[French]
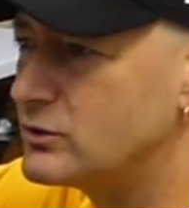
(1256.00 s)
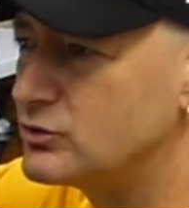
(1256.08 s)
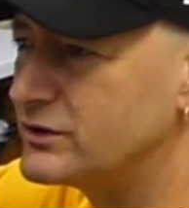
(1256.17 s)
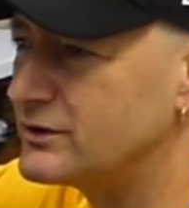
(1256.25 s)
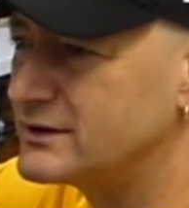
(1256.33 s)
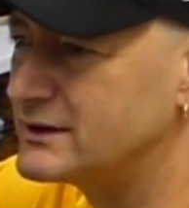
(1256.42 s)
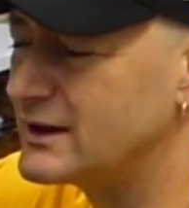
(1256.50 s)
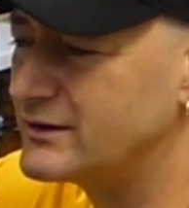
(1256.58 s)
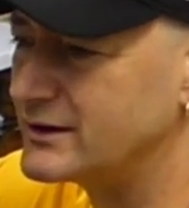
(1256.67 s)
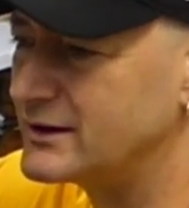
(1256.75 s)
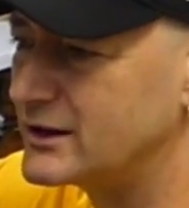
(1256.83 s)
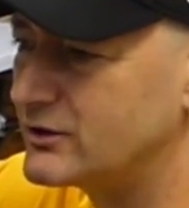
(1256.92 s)
que 75
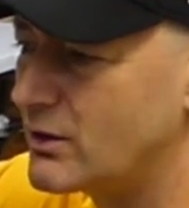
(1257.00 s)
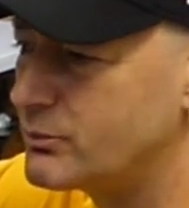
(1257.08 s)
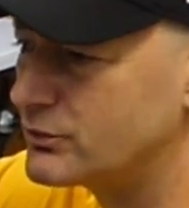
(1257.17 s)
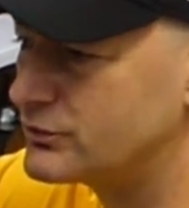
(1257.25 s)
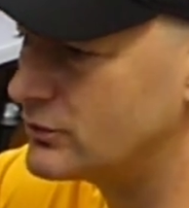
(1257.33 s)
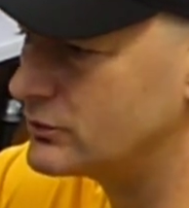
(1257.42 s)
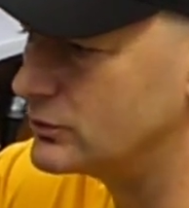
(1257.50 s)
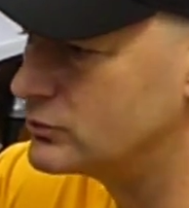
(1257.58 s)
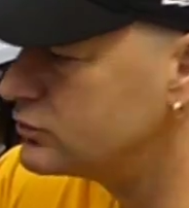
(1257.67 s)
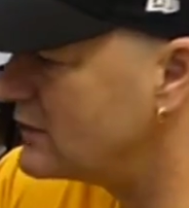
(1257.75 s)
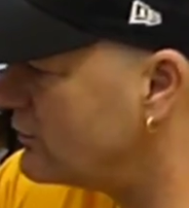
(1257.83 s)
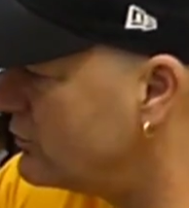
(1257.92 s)
à 80% de
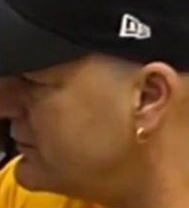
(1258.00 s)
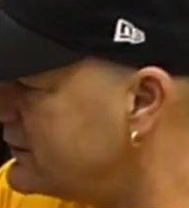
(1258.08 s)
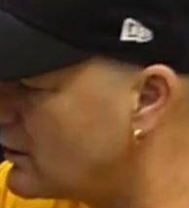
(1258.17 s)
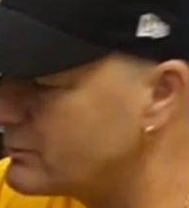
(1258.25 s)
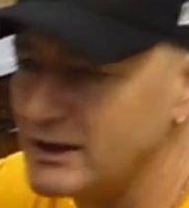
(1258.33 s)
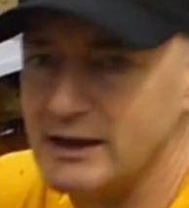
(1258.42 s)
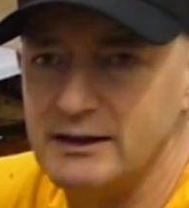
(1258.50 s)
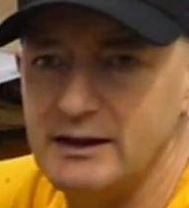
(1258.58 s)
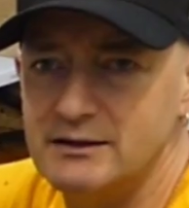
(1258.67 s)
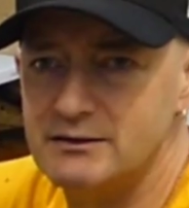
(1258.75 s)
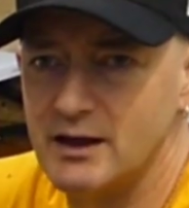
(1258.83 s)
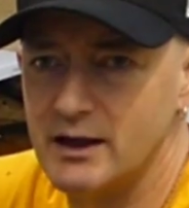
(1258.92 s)
tout l'aluminium qui a été
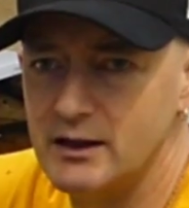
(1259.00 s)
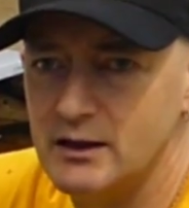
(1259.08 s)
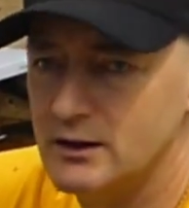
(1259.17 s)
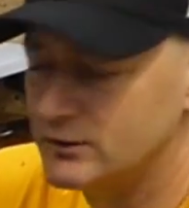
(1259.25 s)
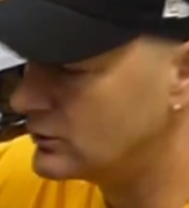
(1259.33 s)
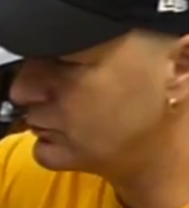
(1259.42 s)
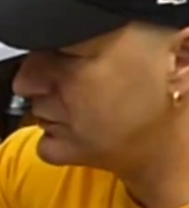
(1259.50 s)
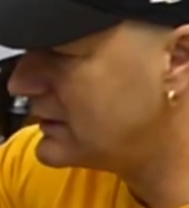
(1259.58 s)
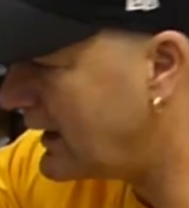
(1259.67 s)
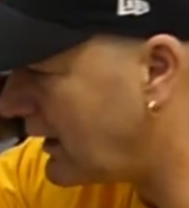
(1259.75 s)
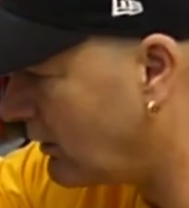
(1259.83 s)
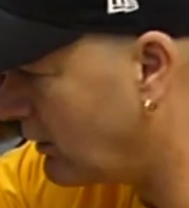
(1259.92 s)
extrait depuis
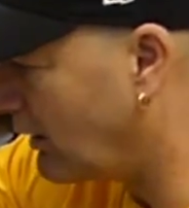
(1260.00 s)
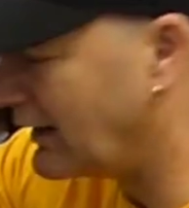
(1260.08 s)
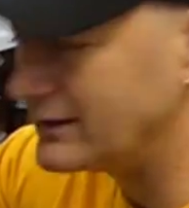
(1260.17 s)
l'ère euh,